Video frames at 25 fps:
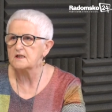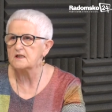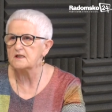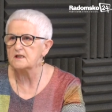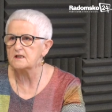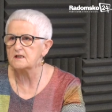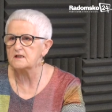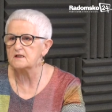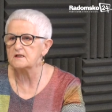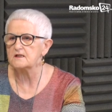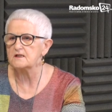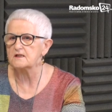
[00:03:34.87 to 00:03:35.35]

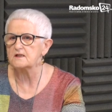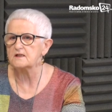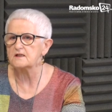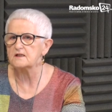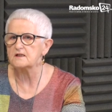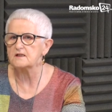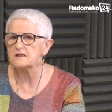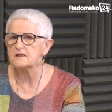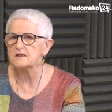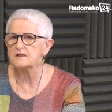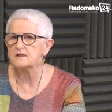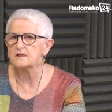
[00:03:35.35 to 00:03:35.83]

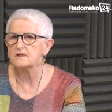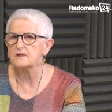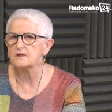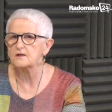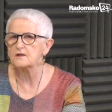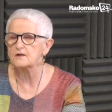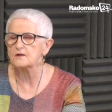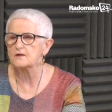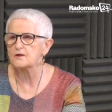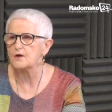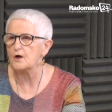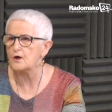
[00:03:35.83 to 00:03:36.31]

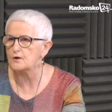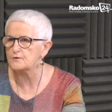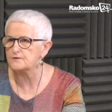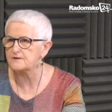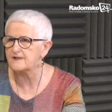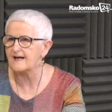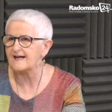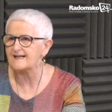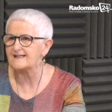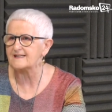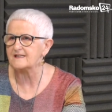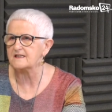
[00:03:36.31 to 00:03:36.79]
y,
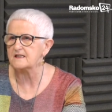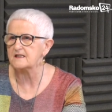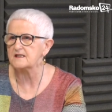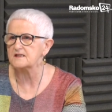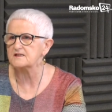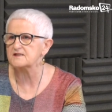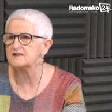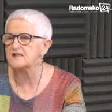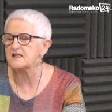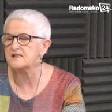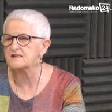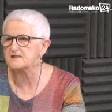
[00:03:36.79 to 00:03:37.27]
kontakt
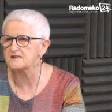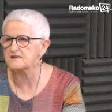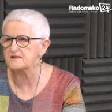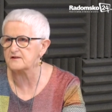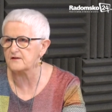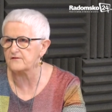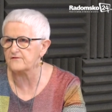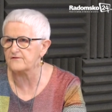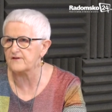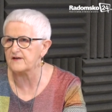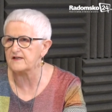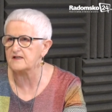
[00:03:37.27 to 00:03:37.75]
y,
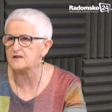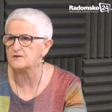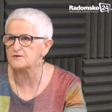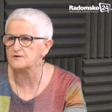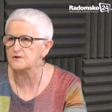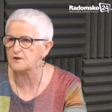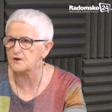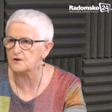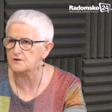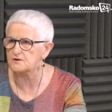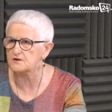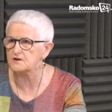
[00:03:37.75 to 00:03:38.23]
dzielnicowego
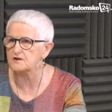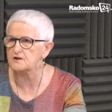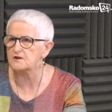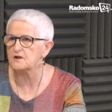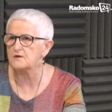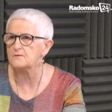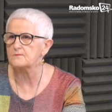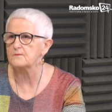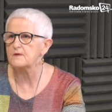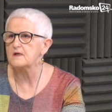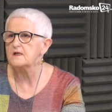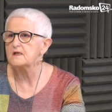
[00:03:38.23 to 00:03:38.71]
z
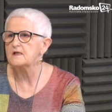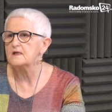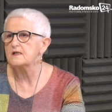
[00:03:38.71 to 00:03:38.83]
rodziną.